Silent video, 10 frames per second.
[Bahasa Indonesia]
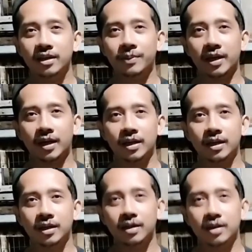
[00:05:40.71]
Ya pikir. ya.
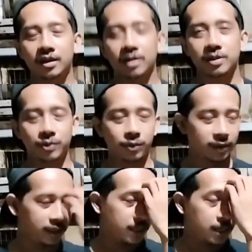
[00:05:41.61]

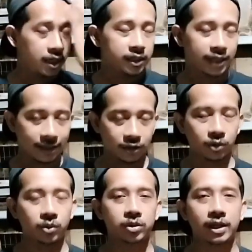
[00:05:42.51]
Sebelum ini
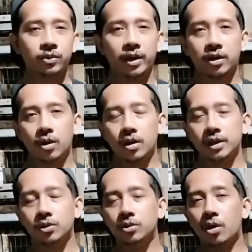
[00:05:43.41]
satu, satu
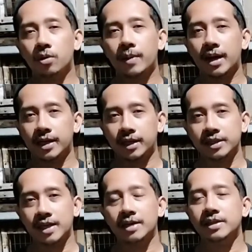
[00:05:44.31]
ekor itu normal ya
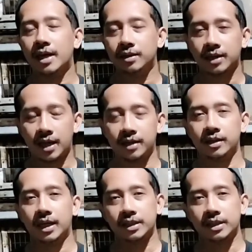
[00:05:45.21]
guys ya, jantan.